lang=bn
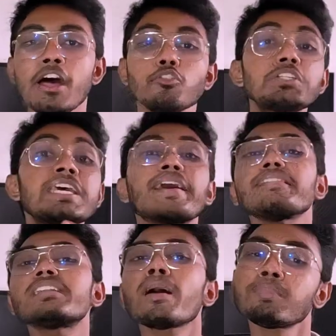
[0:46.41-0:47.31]
তো
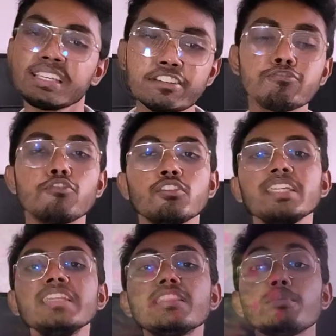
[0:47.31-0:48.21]
সেক্ষেত্রে আপনারা যে ফোনটি
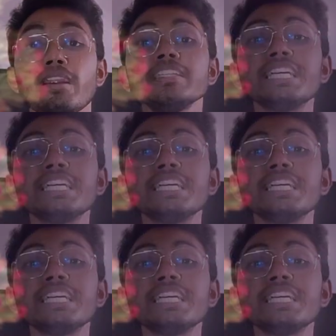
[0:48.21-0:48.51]
নিতে পারেন